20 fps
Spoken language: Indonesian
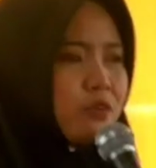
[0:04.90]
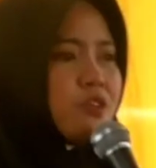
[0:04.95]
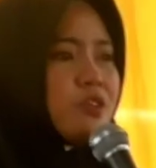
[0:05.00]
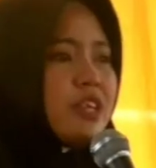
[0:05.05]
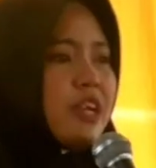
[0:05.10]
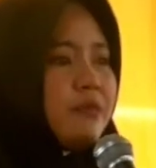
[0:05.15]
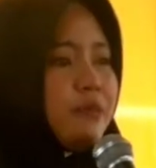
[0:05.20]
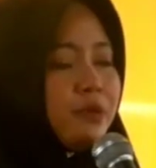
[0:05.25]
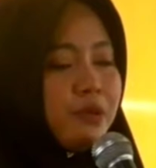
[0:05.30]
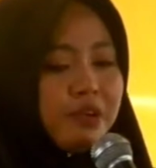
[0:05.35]
non
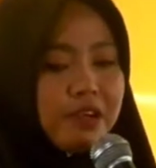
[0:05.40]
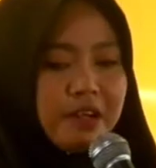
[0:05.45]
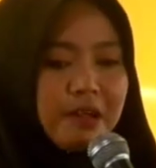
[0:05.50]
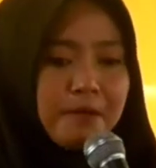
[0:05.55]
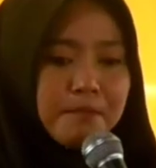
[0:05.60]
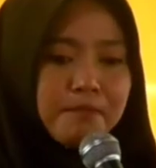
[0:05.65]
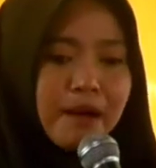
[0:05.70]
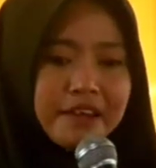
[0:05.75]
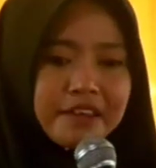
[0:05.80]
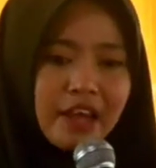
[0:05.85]
sewu
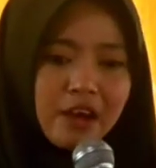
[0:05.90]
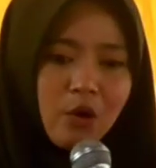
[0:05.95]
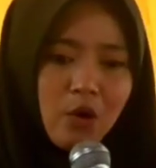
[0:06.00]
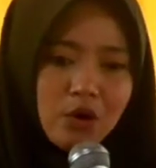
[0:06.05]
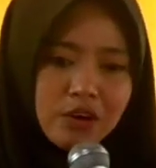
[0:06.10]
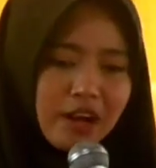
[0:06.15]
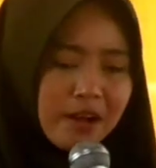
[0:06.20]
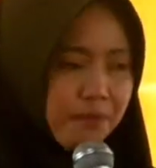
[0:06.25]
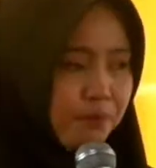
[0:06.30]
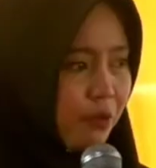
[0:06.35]
banyak
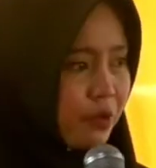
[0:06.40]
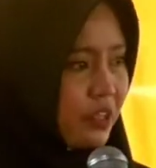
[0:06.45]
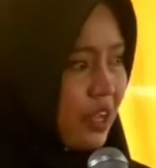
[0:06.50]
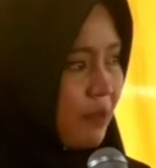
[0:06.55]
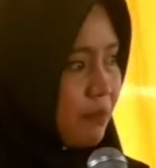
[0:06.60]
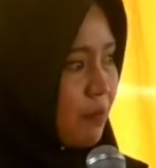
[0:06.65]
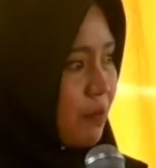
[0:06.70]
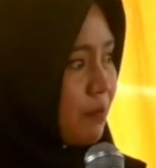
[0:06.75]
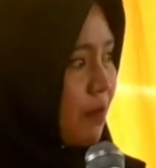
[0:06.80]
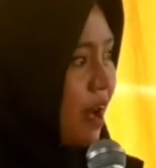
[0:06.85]
orang
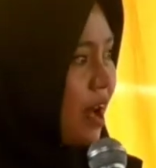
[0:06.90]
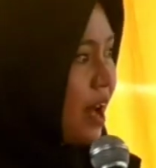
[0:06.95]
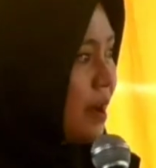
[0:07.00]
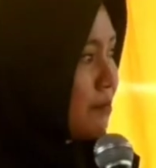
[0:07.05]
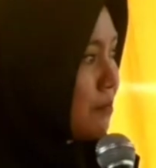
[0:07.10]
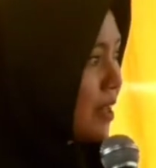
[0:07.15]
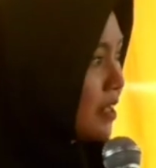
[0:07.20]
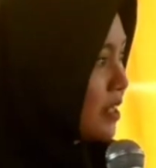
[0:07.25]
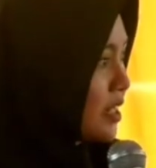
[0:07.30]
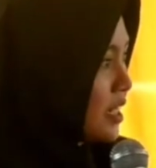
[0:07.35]
punya
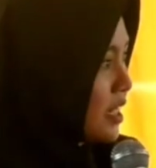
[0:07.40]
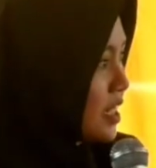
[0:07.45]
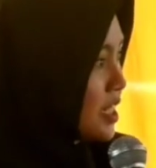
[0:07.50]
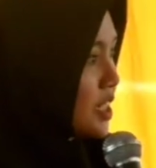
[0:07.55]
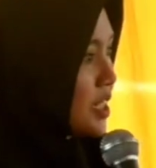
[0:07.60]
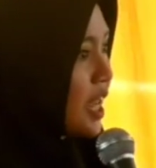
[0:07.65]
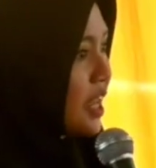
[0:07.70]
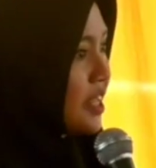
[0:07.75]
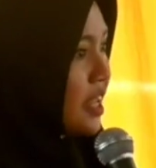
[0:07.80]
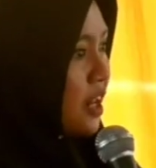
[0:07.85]
pemahaman
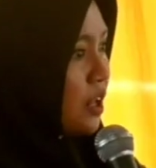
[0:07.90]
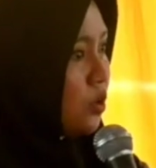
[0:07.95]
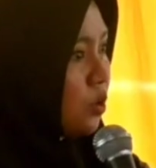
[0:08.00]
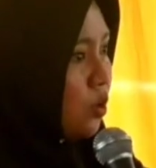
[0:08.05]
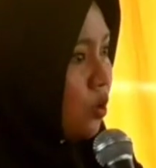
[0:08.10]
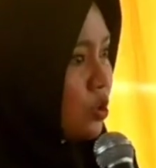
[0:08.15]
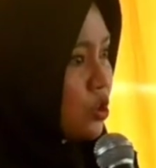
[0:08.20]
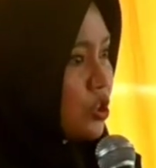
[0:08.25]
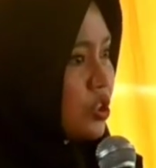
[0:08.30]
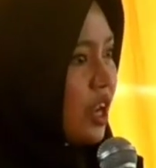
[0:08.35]
saya
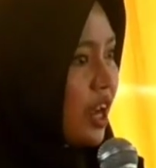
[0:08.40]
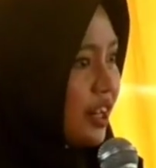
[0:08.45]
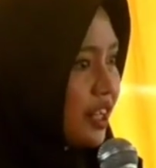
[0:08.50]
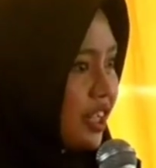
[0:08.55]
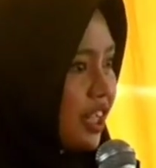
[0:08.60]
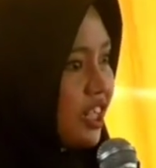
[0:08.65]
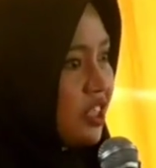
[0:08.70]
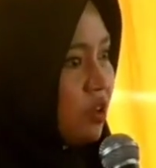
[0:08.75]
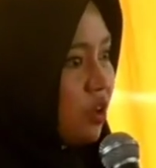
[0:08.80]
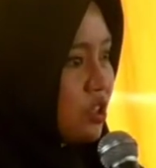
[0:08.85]
lulus dari
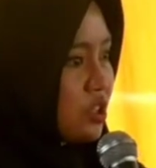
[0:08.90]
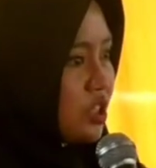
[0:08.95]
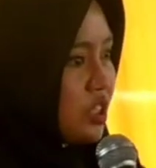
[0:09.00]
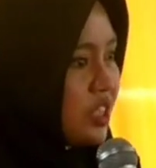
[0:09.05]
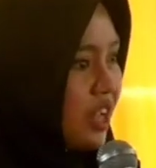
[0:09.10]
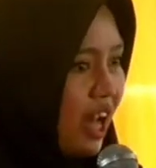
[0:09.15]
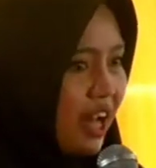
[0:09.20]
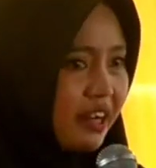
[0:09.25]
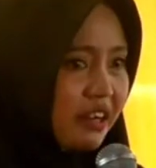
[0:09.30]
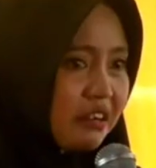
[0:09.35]

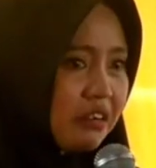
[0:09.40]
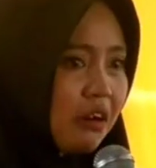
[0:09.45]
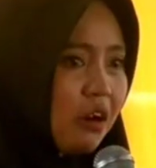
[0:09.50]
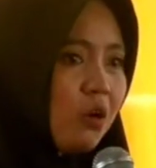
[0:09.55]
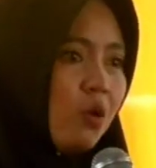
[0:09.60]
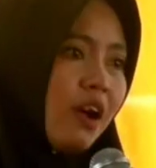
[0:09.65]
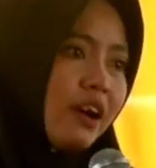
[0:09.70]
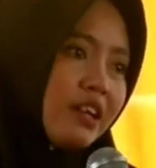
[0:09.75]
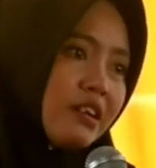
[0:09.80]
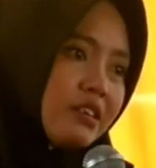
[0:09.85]
Indosiar
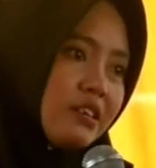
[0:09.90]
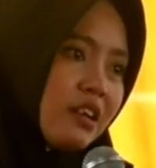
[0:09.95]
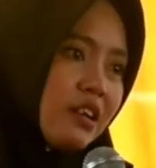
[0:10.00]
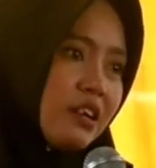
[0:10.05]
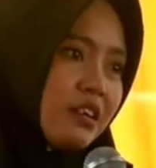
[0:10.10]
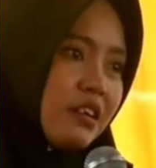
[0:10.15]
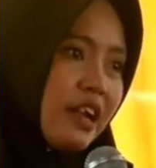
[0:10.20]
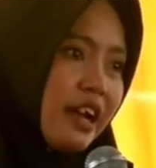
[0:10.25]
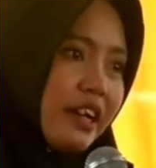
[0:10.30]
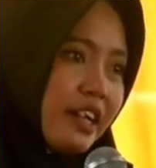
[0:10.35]
keluar
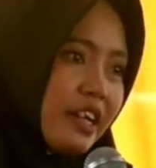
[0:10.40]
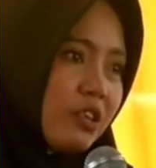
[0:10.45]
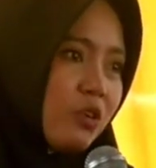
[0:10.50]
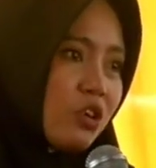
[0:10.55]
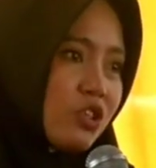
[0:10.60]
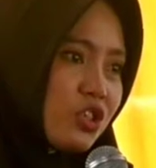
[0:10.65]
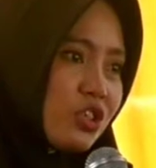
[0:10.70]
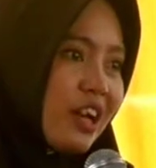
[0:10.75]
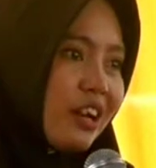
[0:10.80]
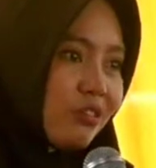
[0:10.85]
dari
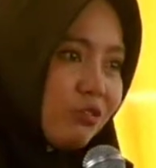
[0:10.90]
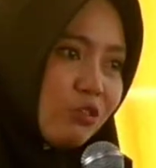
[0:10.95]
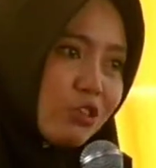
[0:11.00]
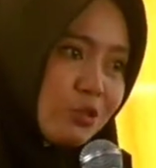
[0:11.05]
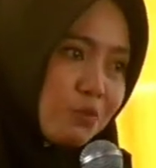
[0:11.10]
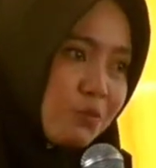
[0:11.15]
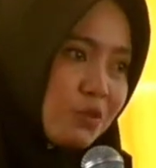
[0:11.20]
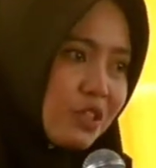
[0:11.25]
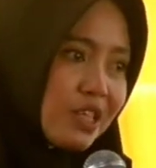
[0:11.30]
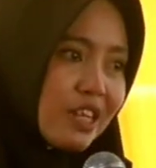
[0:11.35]
Indosiar
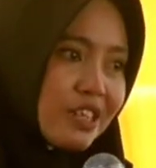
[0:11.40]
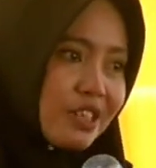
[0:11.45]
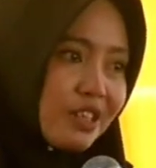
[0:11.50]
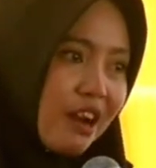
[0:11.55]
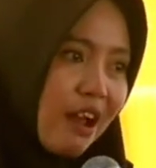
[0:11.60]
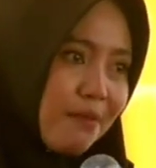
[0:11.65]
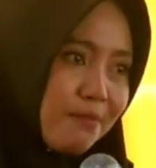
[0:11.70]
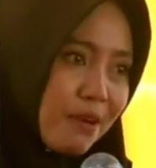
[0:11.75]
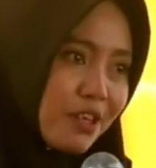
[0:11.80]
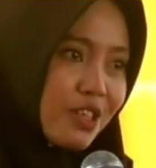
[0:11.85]
terus bisa
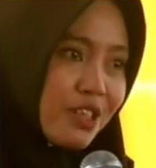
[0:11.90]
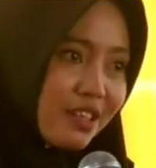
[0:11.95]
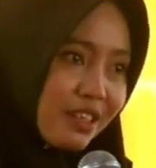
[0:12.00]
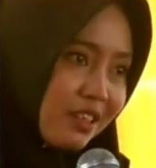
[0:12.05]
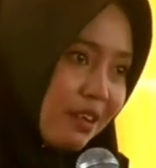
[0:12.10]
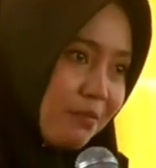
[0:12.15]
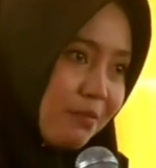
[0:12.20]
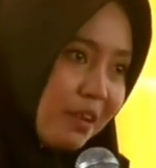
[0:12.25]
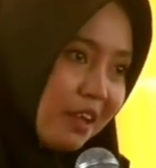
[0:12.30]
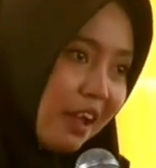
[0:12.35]
ceramah
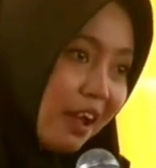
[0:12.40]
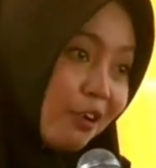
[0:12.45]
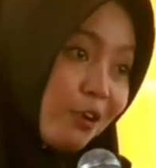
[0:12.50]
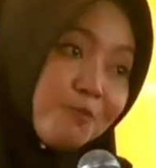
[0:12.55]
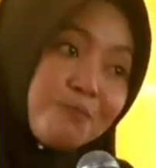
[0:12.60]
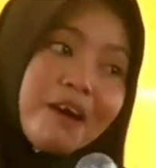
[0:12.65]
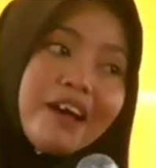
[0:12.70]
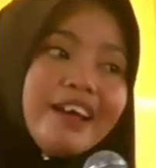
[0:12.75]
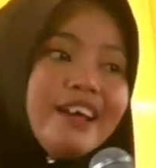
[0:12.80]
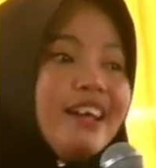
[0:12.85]
sedemikian
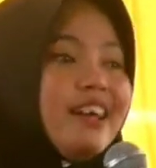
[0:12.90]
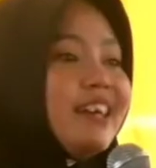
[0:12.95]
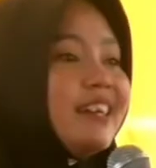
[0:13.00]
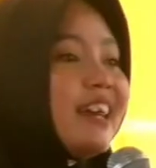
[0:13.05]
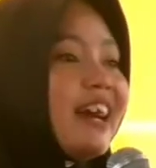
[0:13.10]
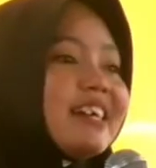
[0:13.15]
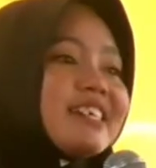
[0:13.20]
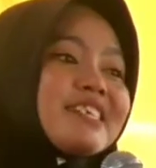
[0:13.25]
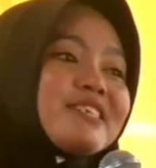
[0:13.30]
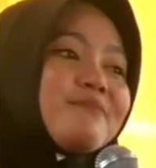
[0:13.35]
rupa
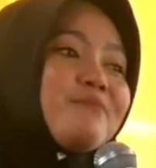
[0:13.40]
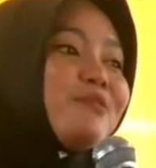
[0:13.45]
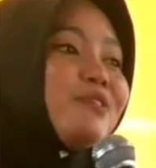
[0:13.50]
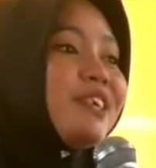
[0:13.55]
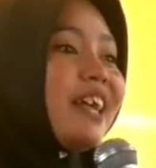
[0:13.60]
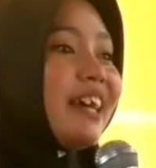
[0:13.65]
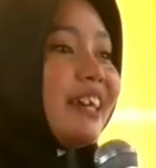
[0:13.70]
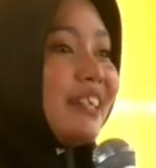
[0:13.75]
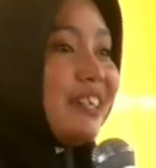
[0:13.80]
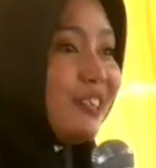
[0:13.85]
nggak
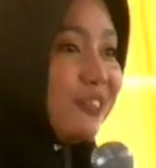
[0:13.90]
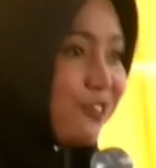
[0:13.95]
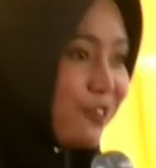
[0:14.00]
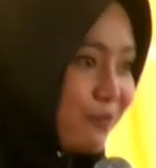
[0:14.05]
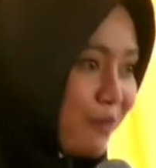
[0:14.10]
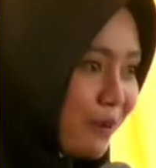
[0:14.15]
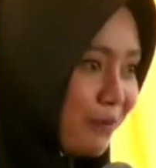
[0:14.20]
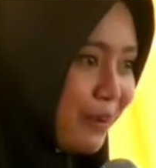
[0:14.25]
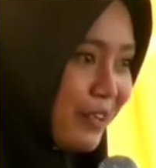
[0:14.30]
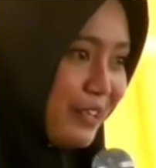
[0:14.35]
semudah
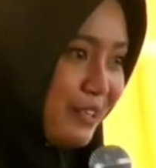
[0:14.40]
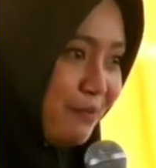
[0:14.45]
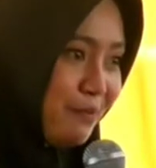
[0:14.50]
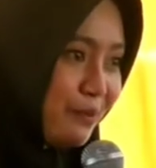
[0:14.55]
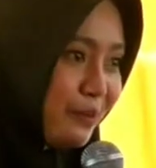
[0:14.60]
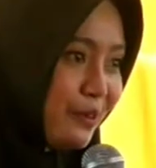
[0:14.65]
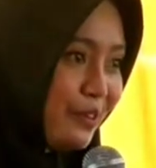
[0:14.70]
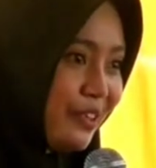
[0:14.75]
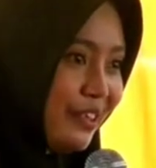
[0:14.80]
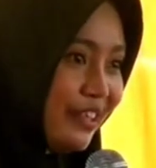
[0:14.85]
itu Bapak
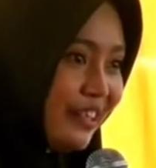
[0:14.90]
Ibu